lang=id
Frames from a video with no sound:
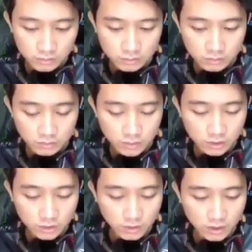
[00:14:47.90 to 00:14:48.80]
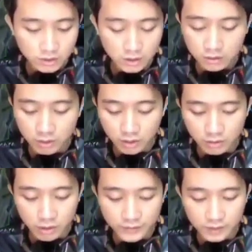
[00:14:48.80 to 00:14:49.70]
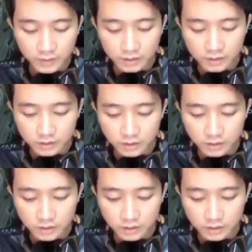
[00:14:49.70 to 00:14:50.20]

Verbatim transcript: masih bisa gue gue farming terus ya